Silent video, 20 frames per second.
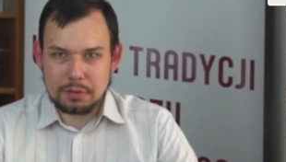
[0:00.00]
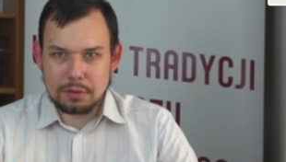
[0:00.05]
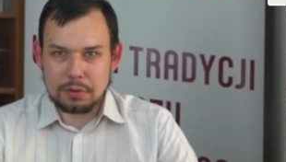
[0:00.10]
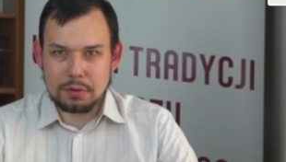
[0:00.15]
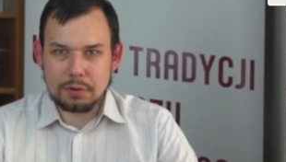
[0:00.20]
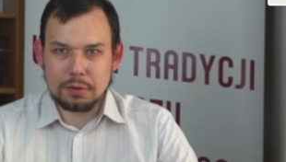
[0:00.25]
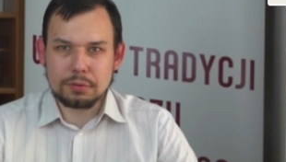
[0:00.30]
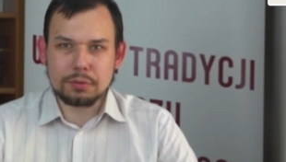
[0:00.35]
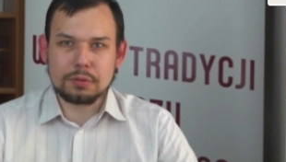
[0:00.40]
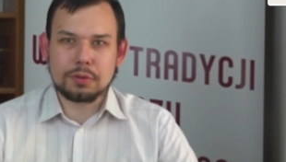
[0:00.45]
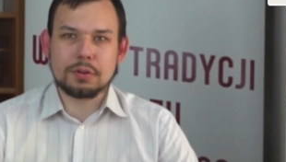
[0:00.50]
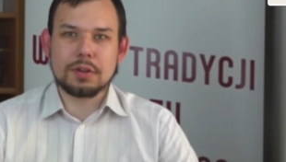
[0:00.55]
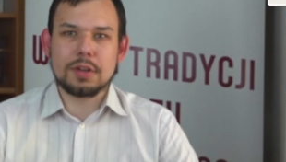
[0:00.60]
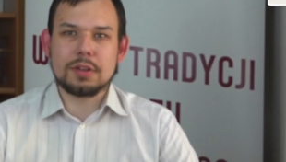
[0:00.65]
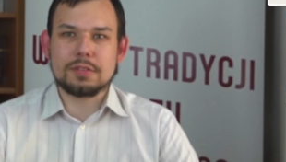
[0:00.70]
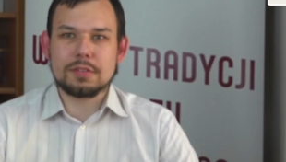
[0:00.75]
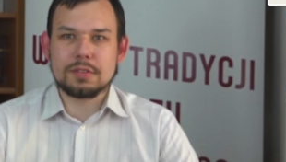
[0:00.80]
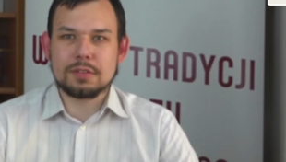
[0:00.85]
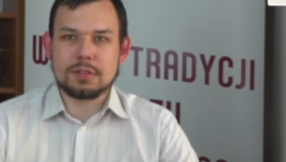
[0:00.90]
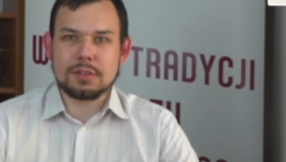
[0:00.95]
No, to,
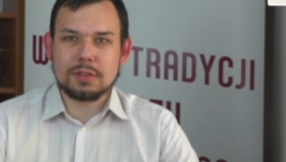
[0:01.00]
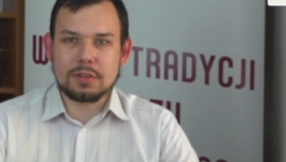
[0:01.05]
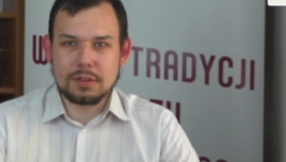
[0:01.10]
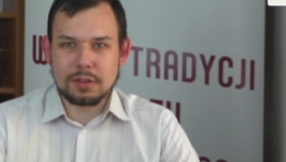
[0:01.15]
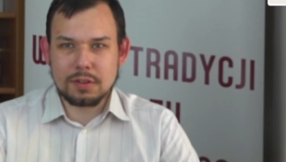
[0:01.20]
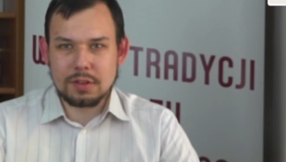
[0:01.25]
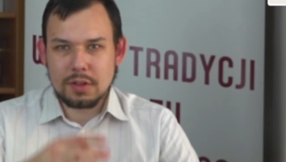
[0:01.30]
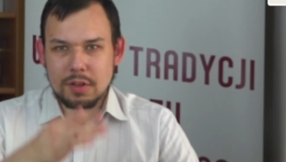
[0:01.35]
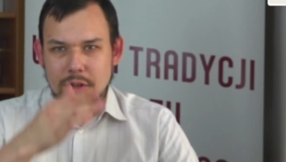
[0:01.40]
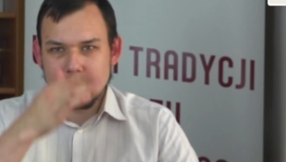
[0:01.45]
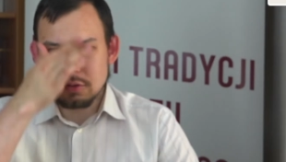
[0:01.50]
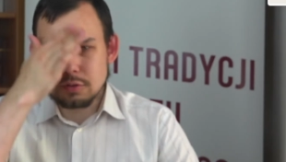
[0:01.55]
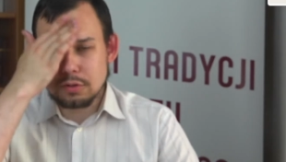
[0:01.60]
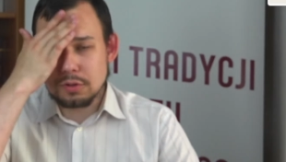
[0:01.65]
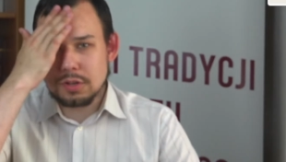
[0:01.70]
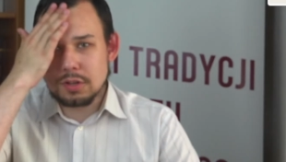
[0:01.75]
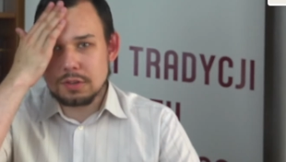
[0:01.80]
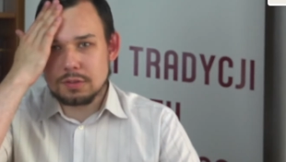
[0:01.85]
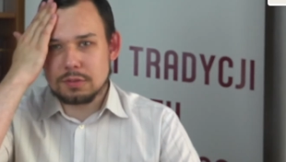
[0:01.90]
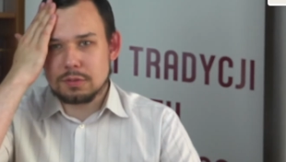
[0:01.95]
jest, e,
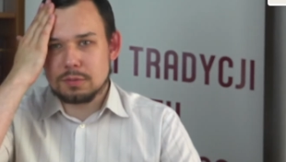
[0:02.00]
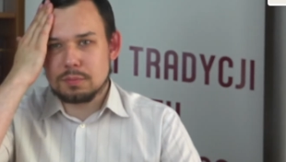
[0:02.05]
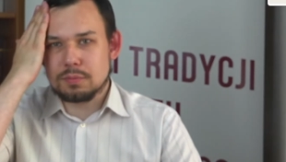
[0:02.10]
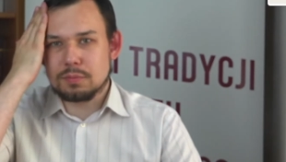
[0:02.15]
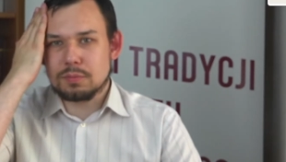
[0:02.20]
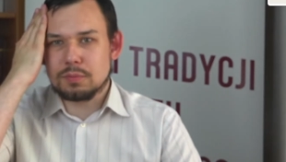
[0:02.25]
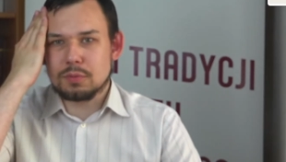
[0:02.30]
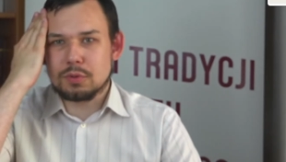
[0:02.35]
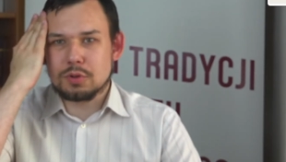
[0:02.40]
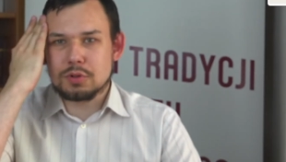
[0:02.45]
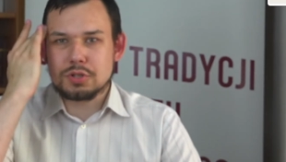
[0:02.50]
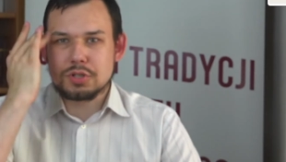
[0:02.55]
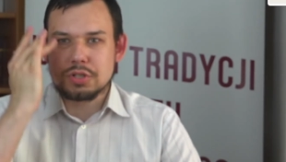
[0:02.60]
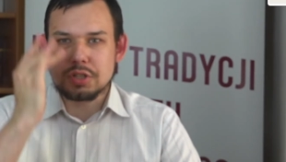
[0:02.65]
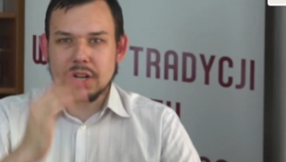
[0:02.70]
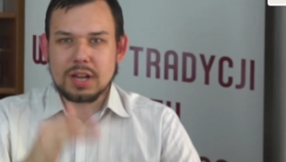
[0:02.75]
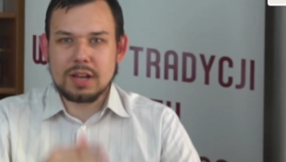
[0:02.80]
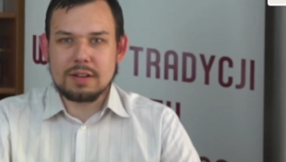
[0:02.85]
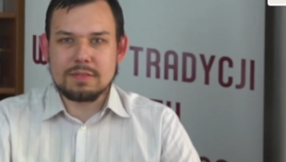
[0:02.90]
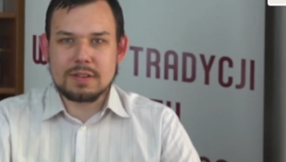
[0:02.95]
to jest dość
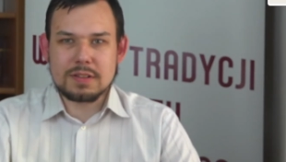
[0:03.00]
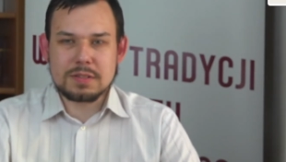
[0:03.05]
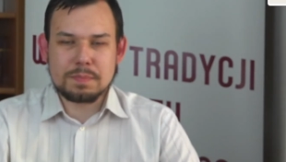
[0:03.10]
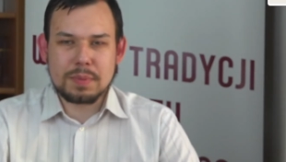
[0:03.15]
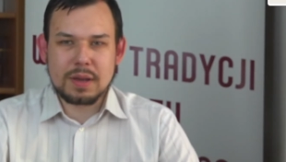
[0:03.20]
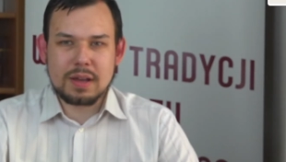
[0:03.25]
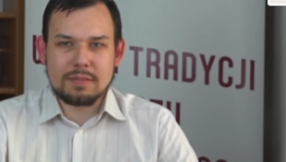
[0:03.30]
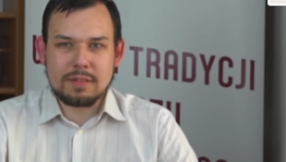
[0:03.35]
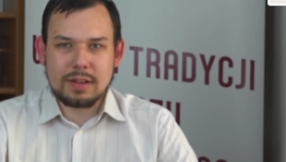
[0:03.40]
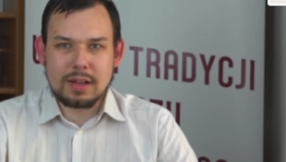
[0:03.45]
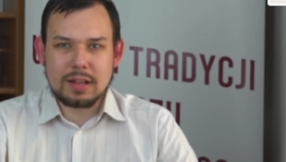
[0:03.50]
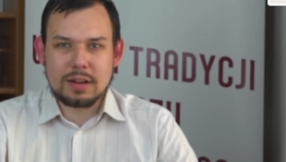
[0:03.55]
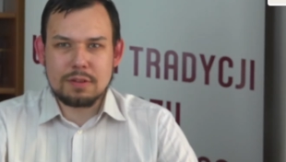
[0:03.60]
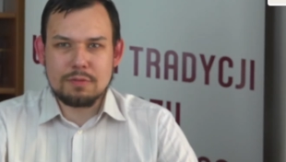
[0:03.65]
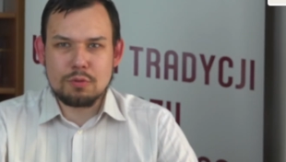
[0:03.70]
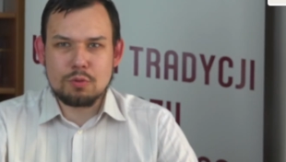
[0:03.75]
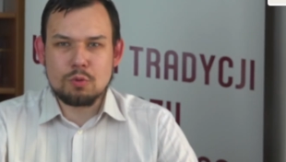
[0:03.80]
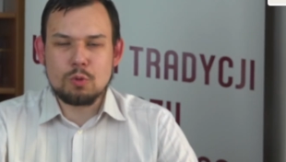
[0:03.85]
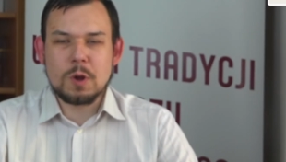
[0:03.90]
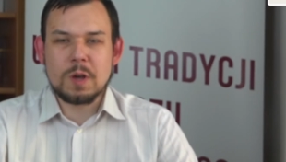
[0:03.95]
ciekawa sprawa, ale
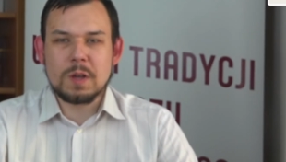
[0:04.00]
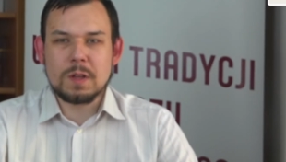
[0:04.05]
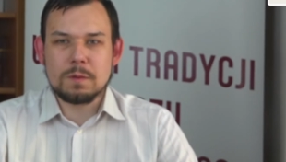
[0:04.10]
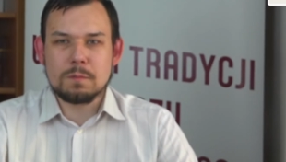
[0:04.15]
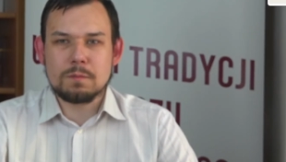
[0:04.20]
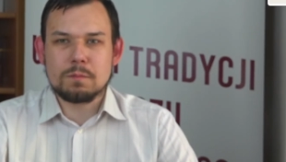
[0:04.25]
w ogóle mm,